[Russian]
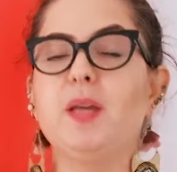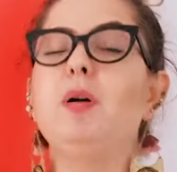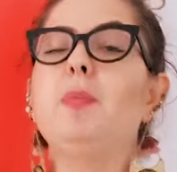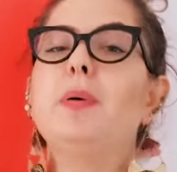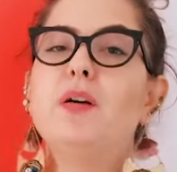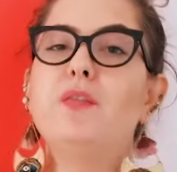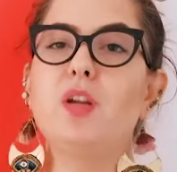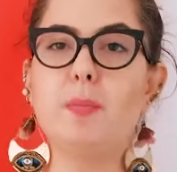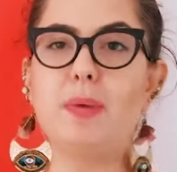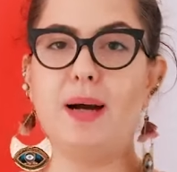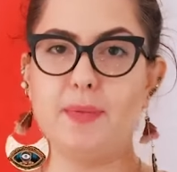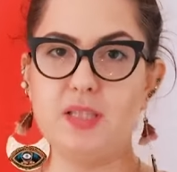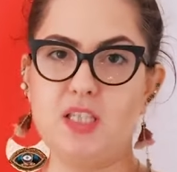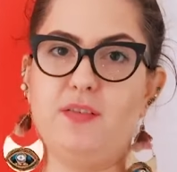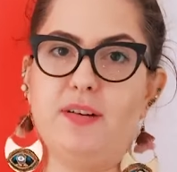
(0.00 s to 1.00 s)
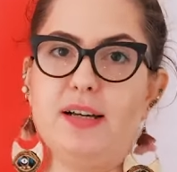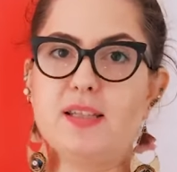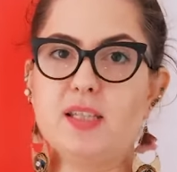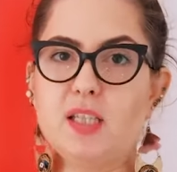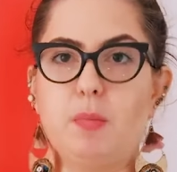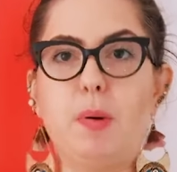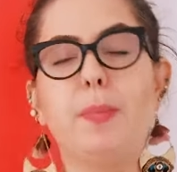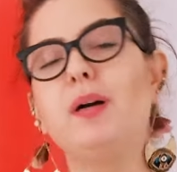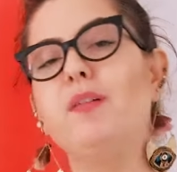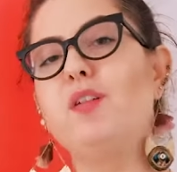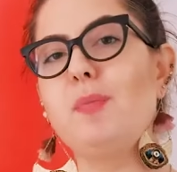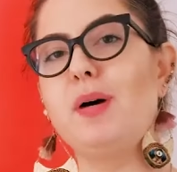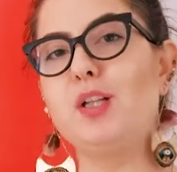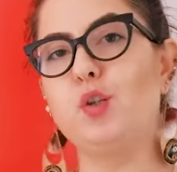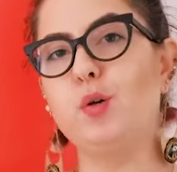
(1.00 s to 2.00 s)
Мы поговорим о мотивации, мы
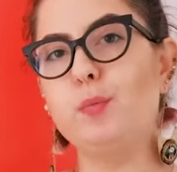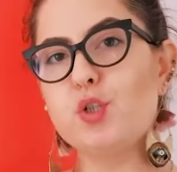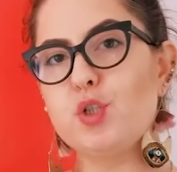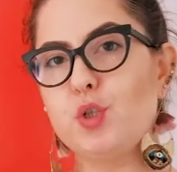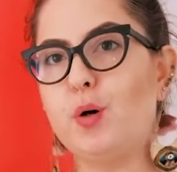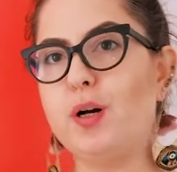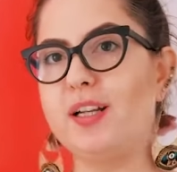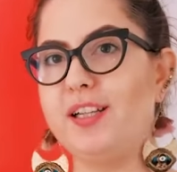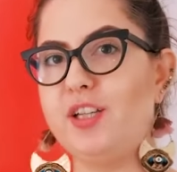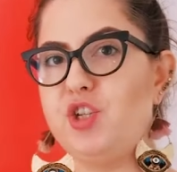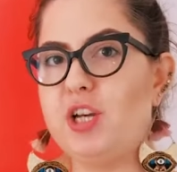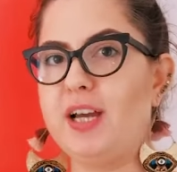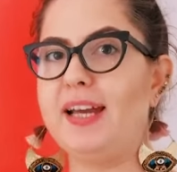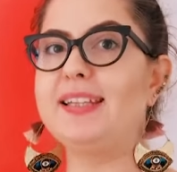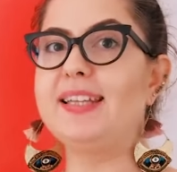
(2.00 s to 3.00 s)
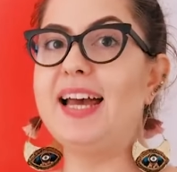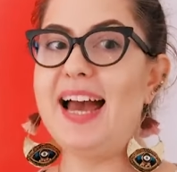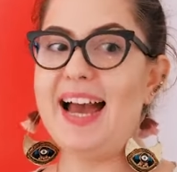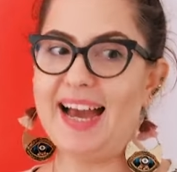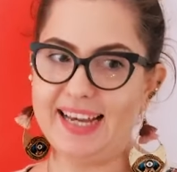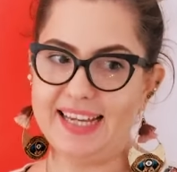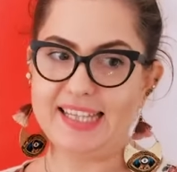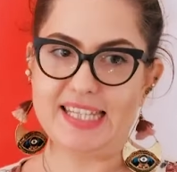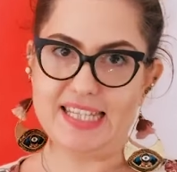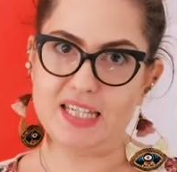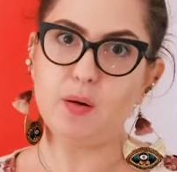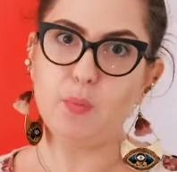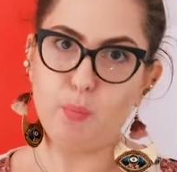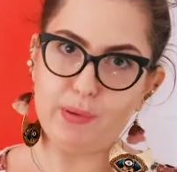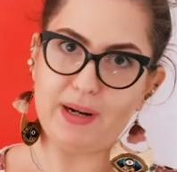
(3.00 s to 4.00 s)
поговорим о том, что отличает
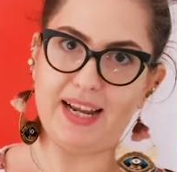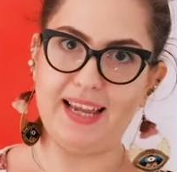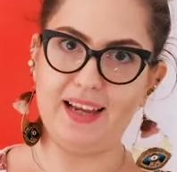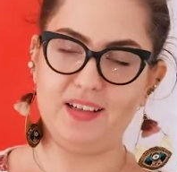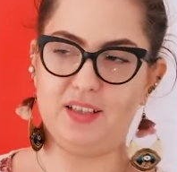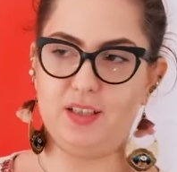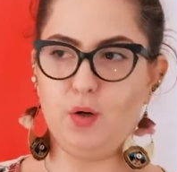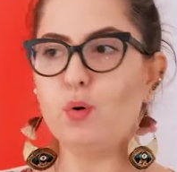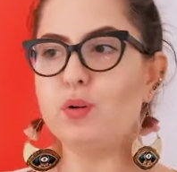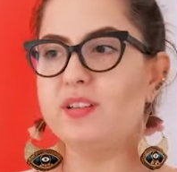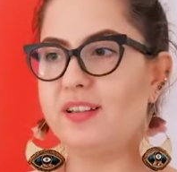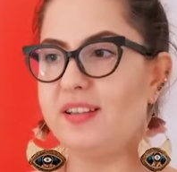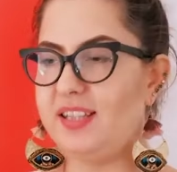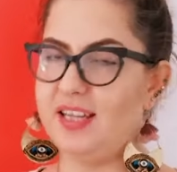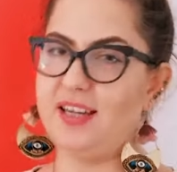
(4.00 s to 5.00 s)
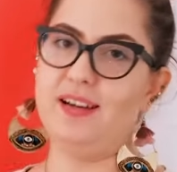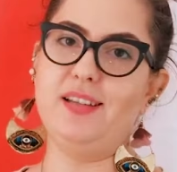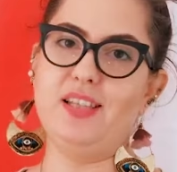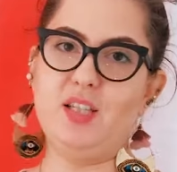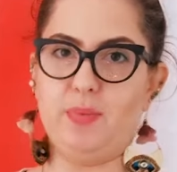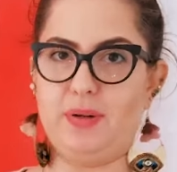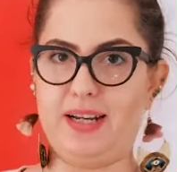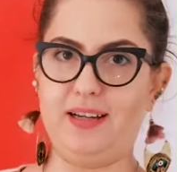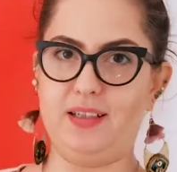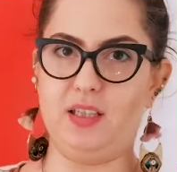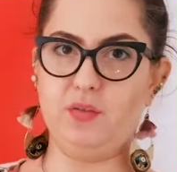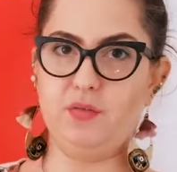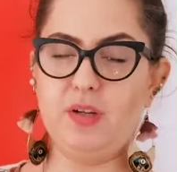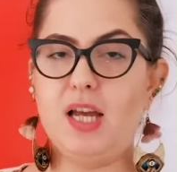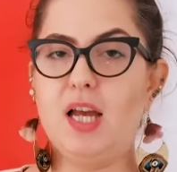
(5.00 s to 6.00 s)
IT-проекты от не
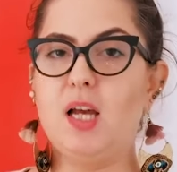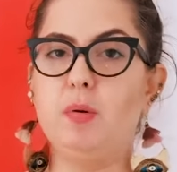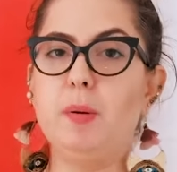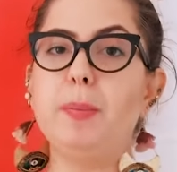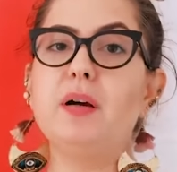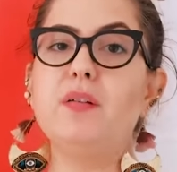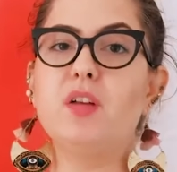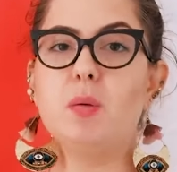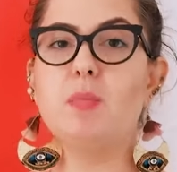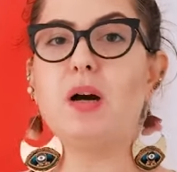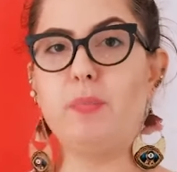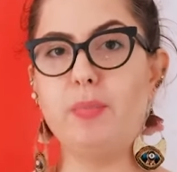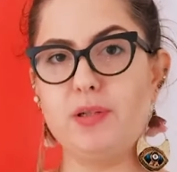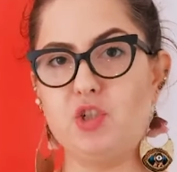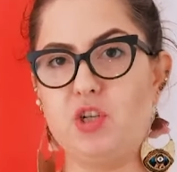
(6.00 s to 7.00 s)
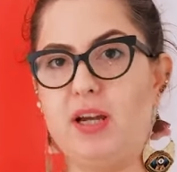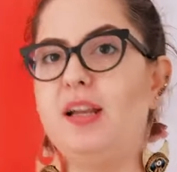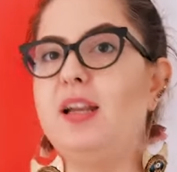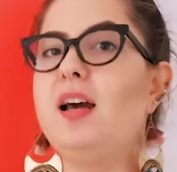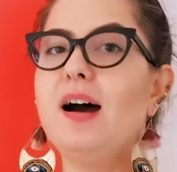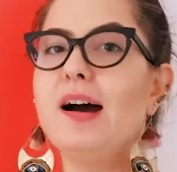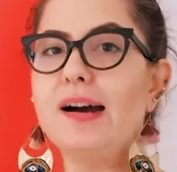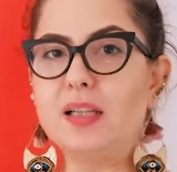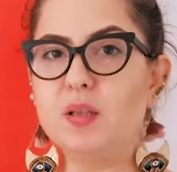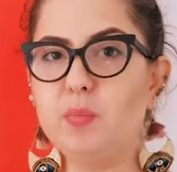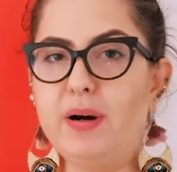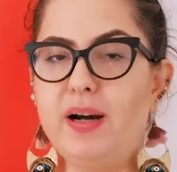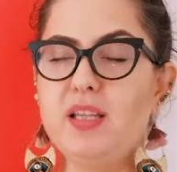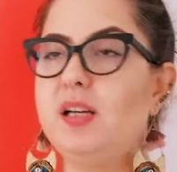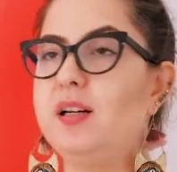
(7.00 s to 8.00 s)
IT-проектов. Мы поговорим об agile, о
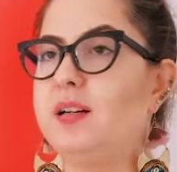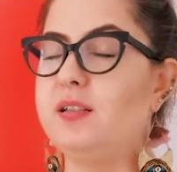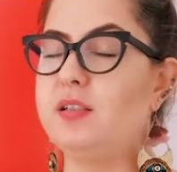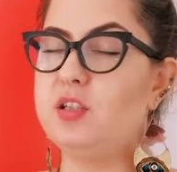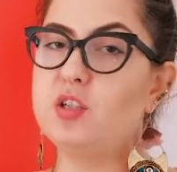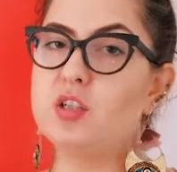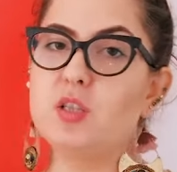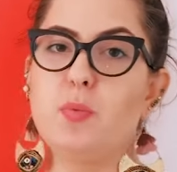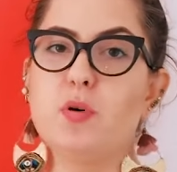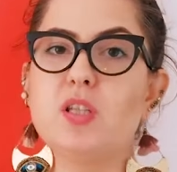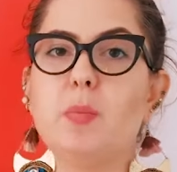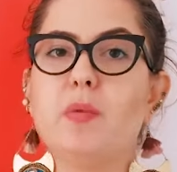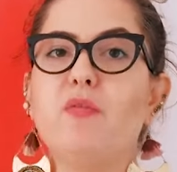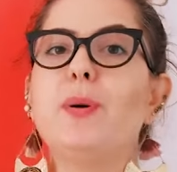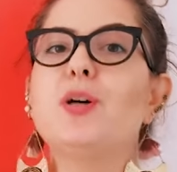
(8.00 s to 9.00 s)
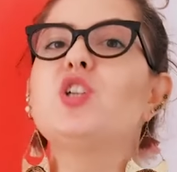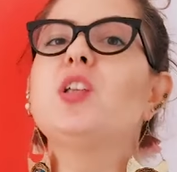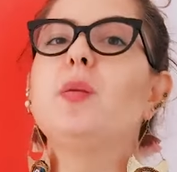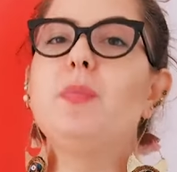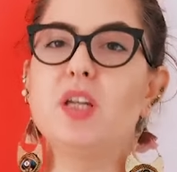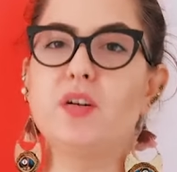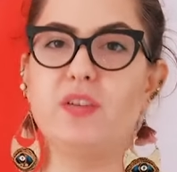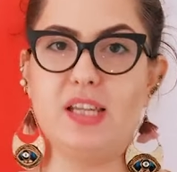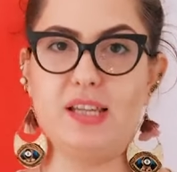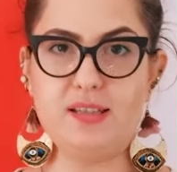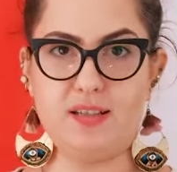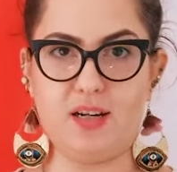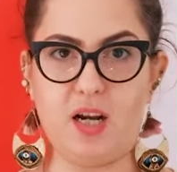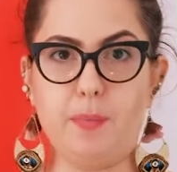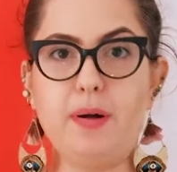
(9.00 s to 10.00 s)
канбане, о различных способах масштабирования
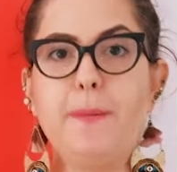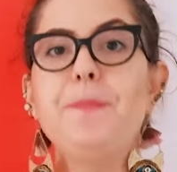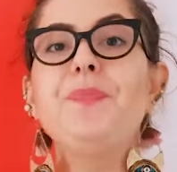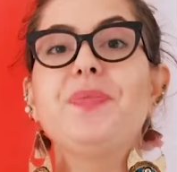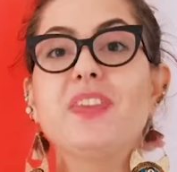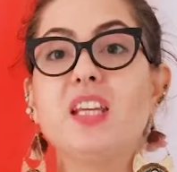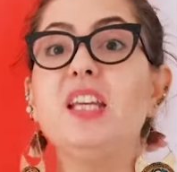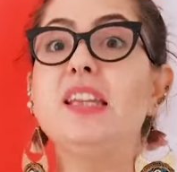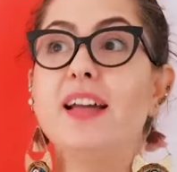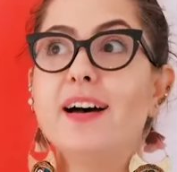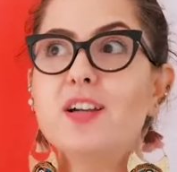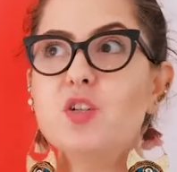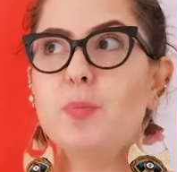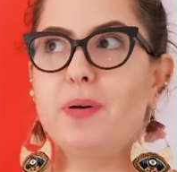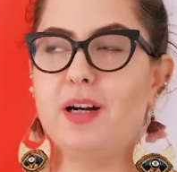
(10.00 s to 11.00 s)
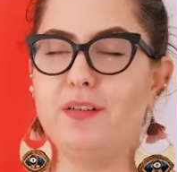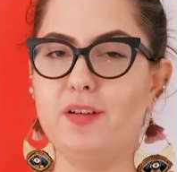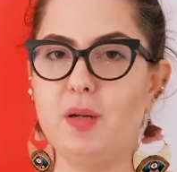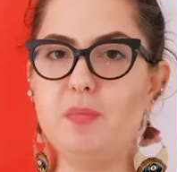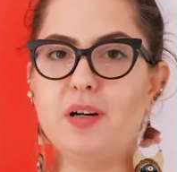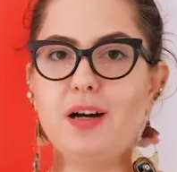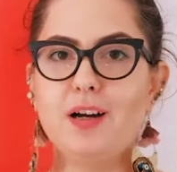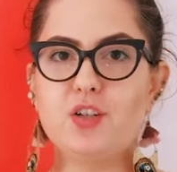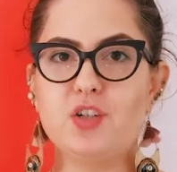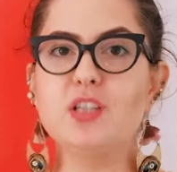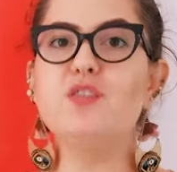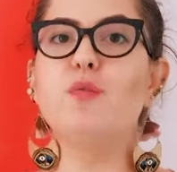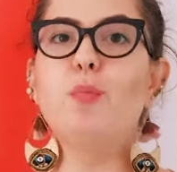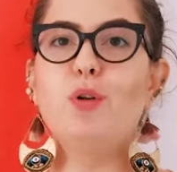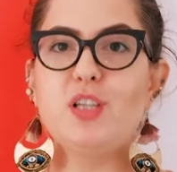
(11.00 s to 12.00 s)
скрама и даже поговорим, как
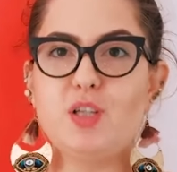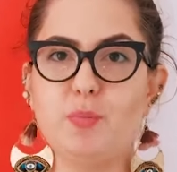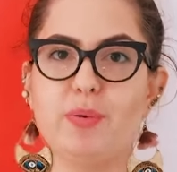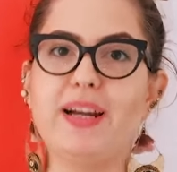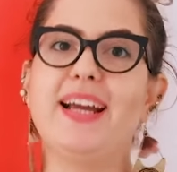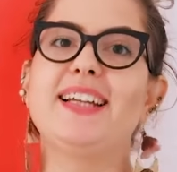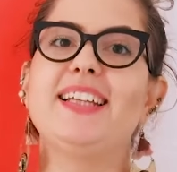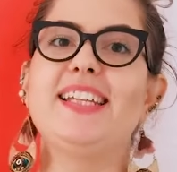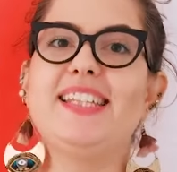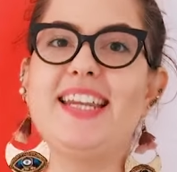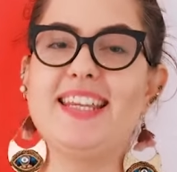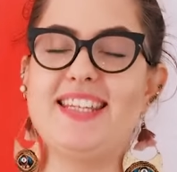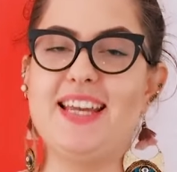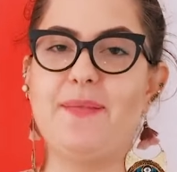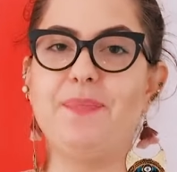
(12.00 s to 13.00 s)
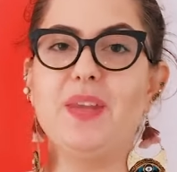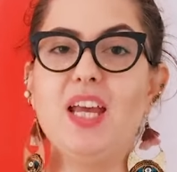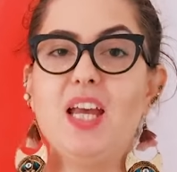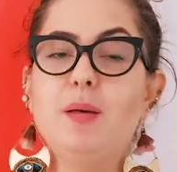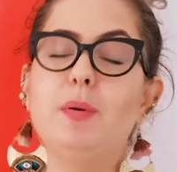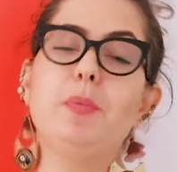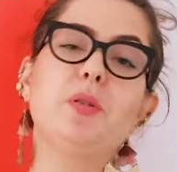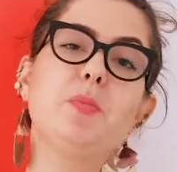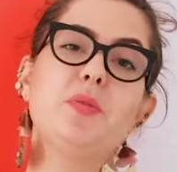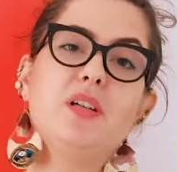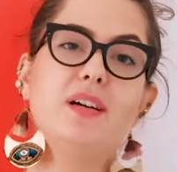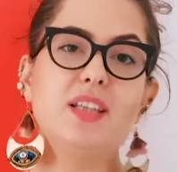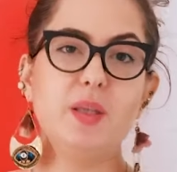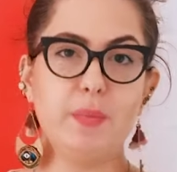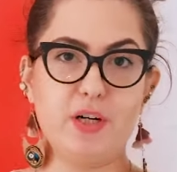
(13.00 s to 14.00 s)
жить в мультипроектной среде. Мы будем
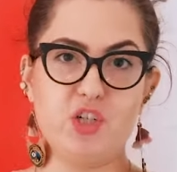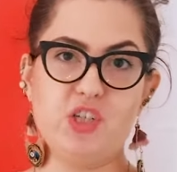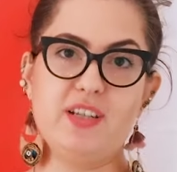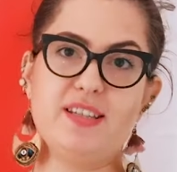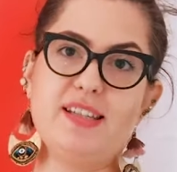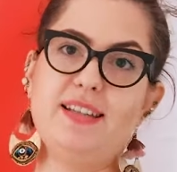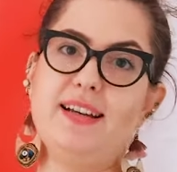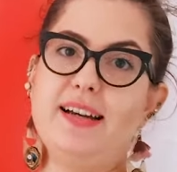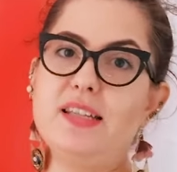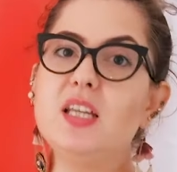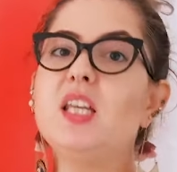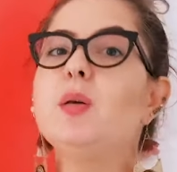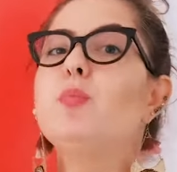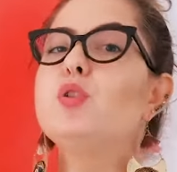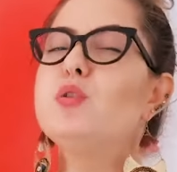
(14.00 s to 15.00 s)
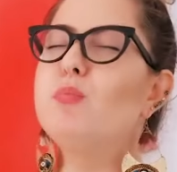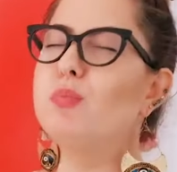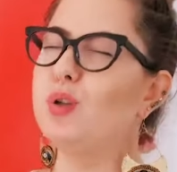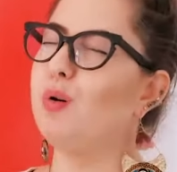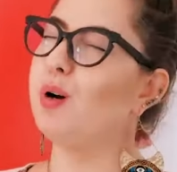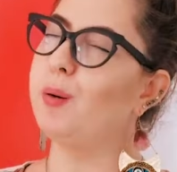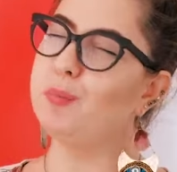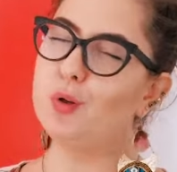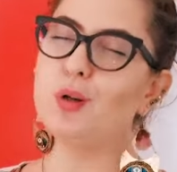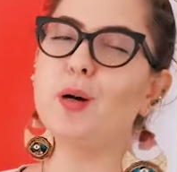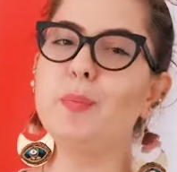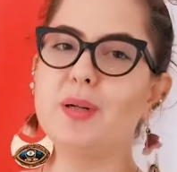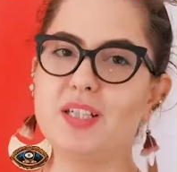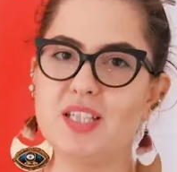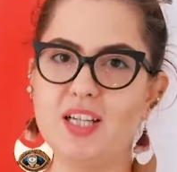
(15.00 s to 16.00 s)
делать домашнее задание и будем
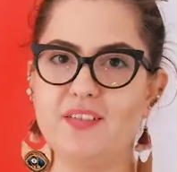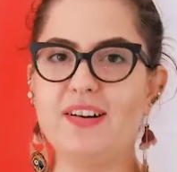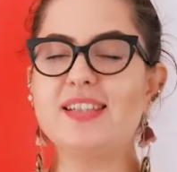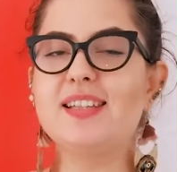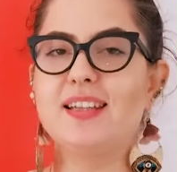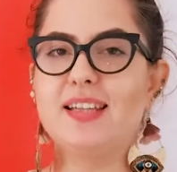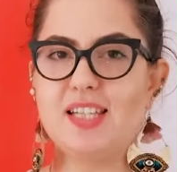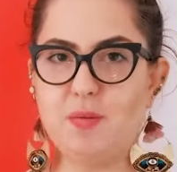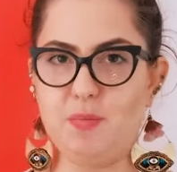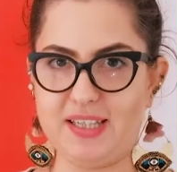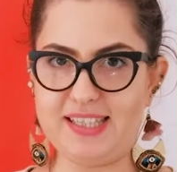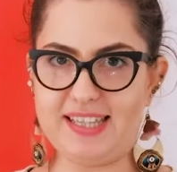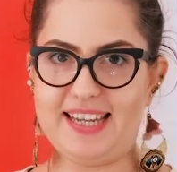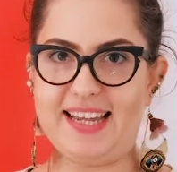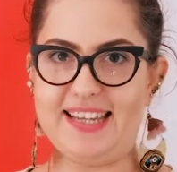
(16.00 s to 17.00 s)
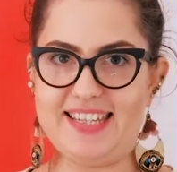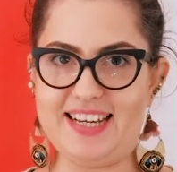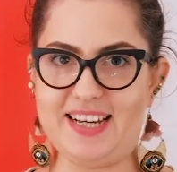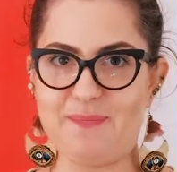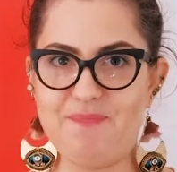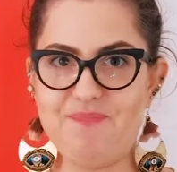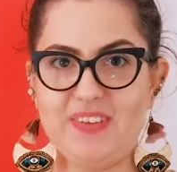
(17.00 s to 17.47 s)
много-много практиковаться на самих занятиях.